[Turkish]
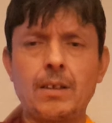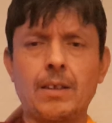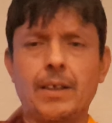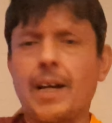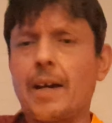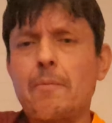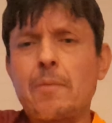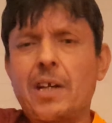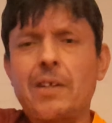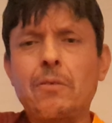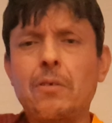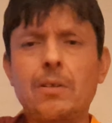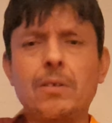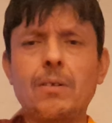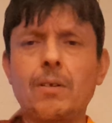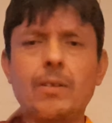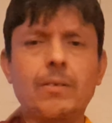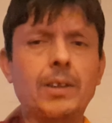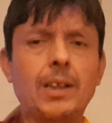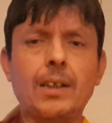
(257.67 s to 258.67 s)
Yani ben o,
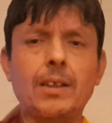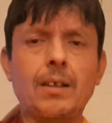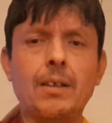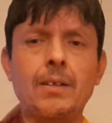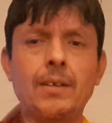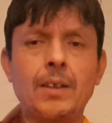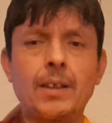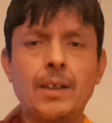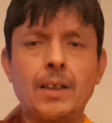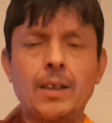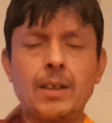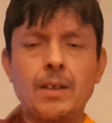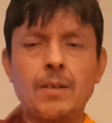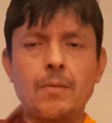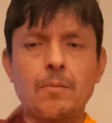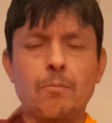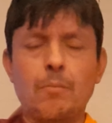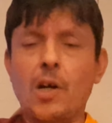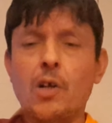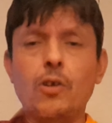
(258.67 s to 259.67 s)
o kadar da
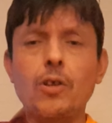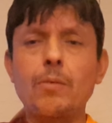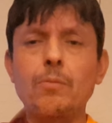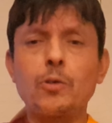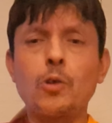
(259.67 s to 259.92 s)
bakıyorum